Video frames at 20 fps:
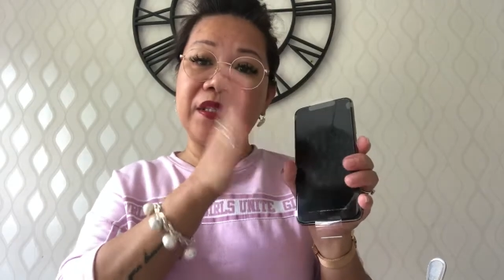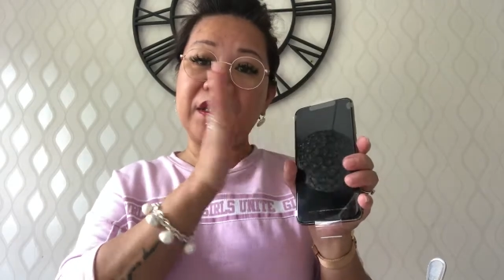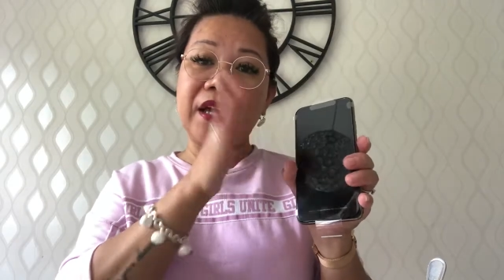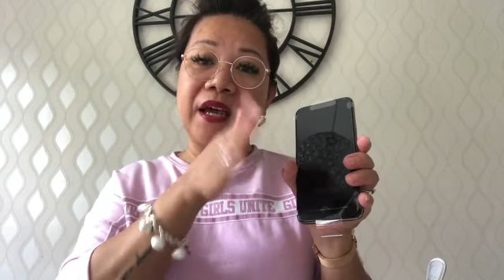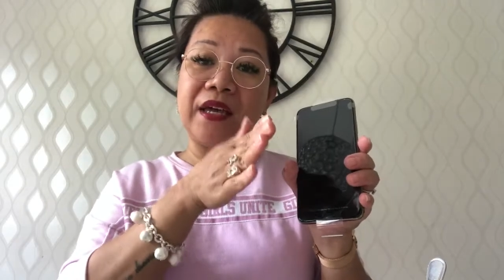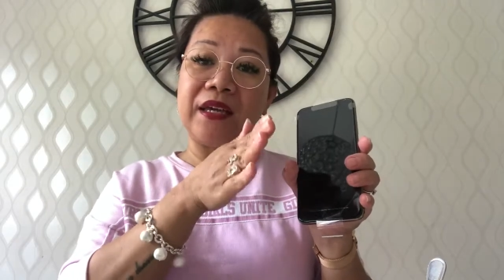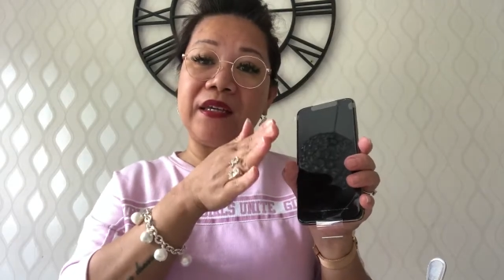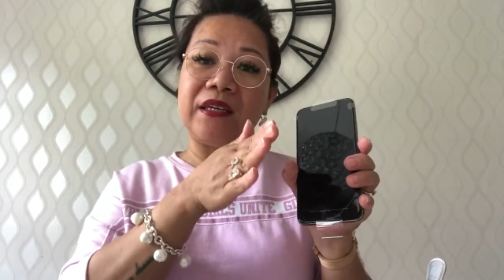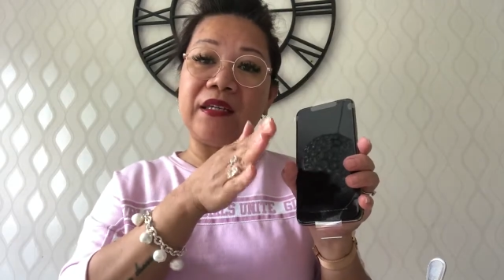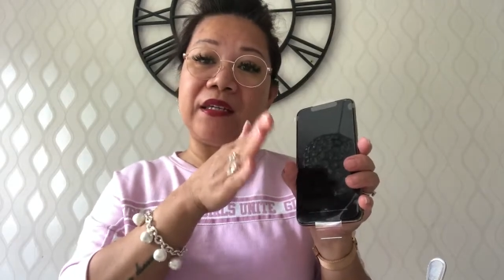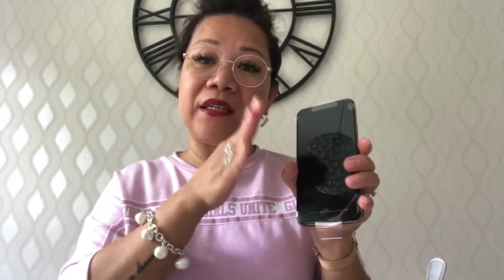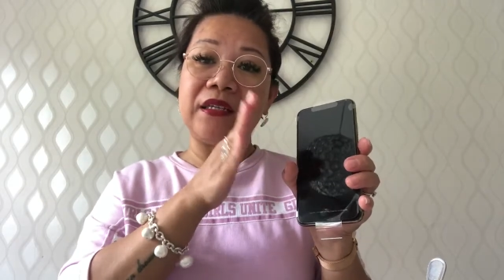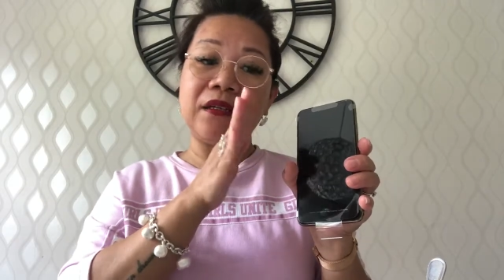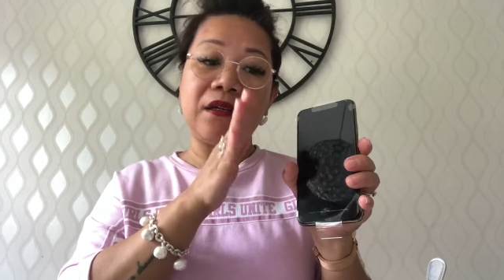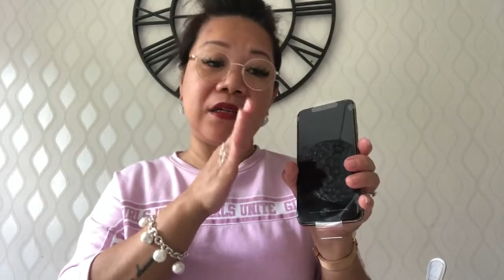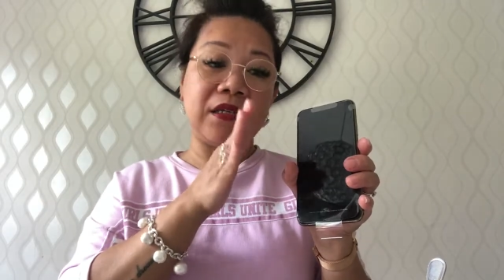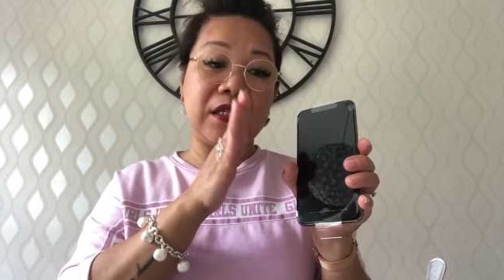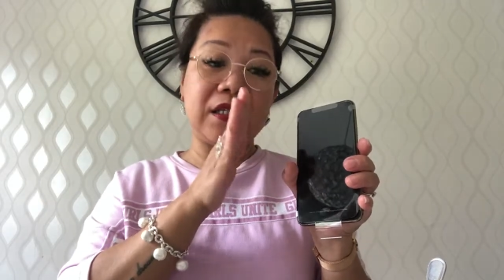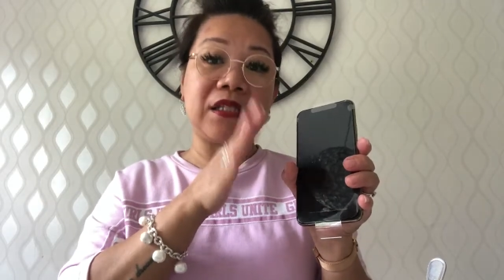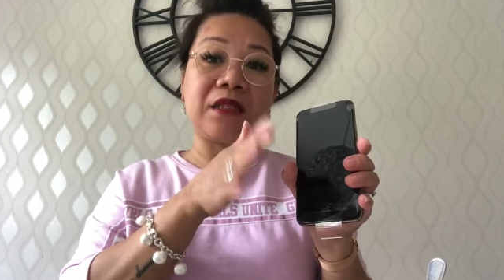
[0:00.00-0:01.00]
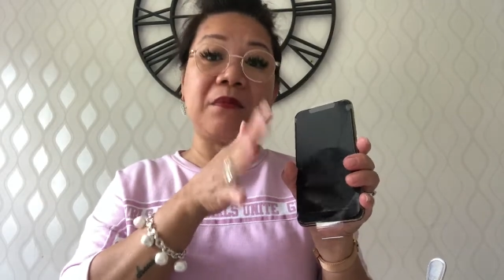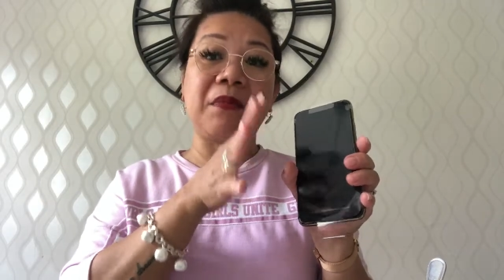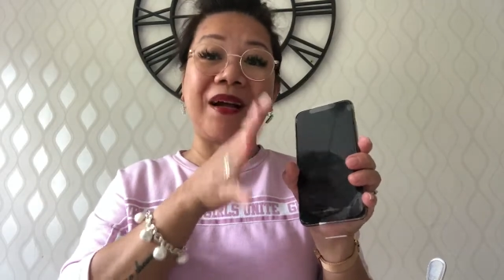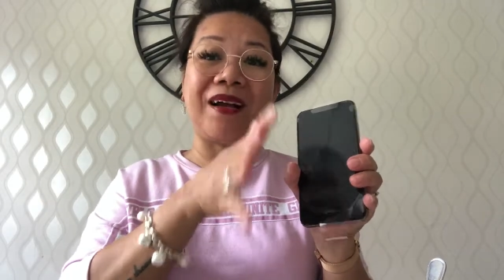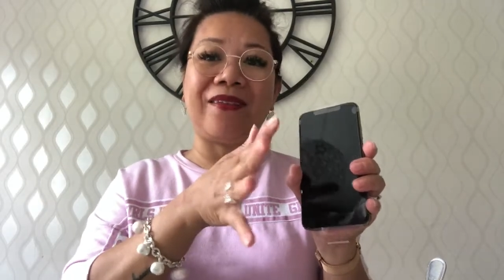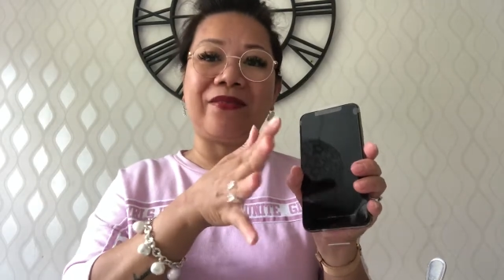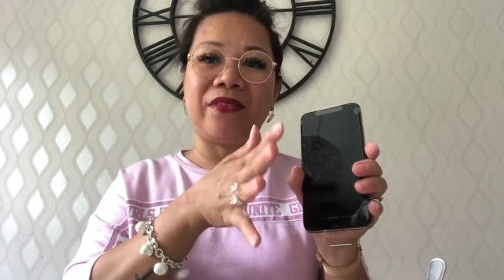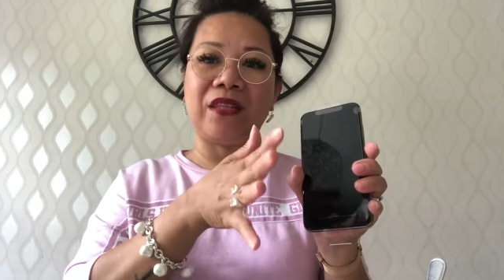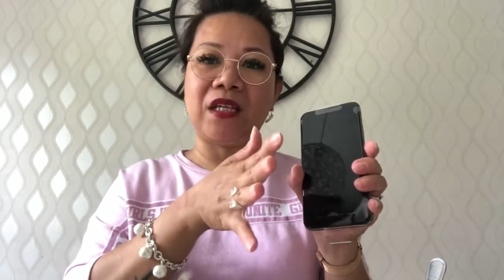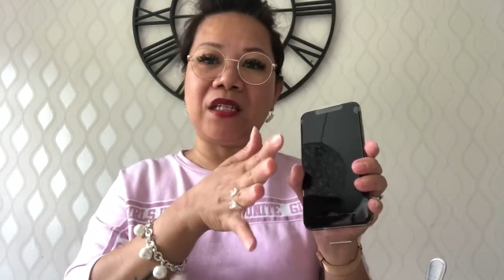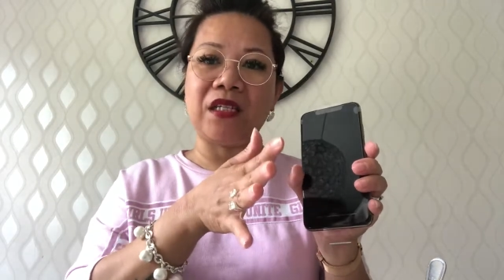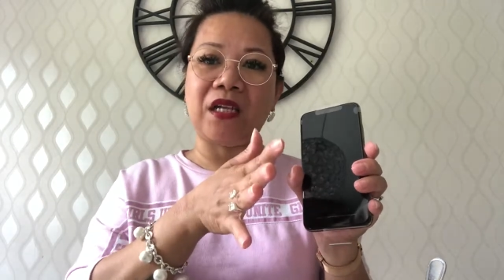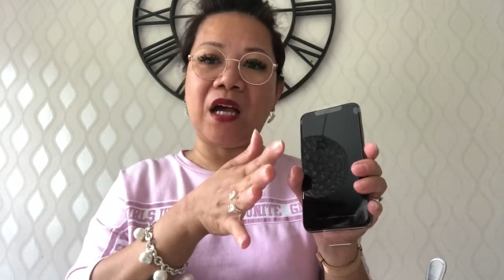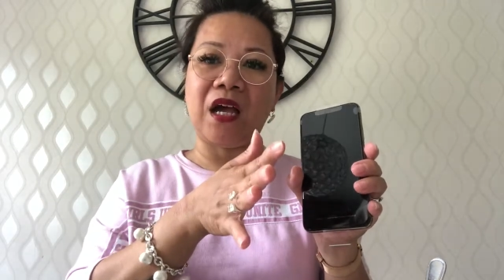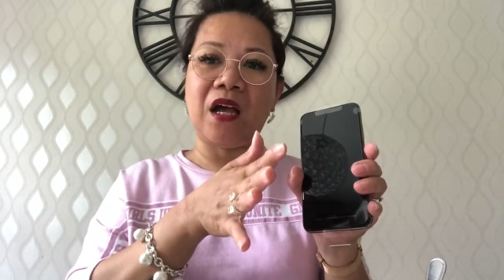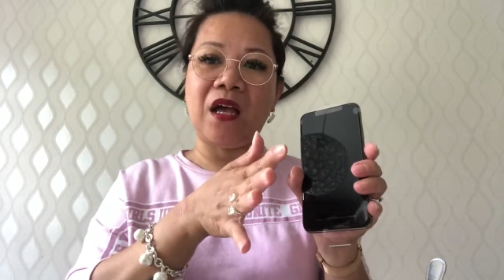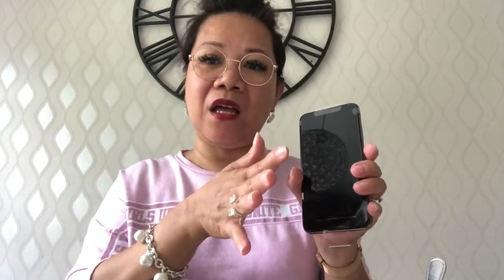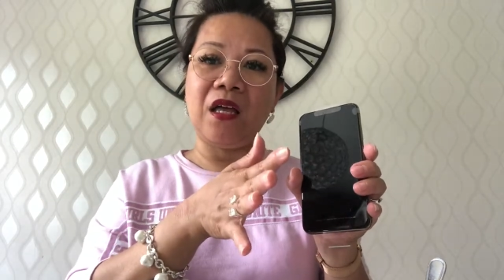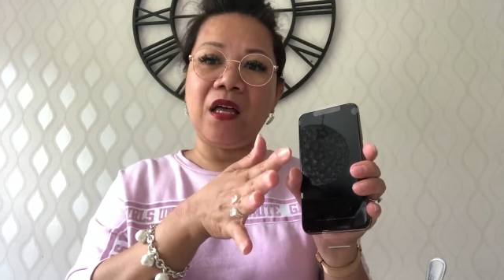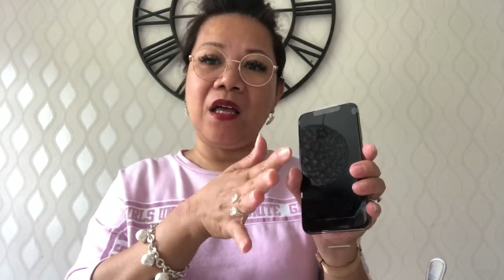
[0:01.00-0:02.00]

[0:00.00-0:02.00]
niya ay eh, is maganda siya.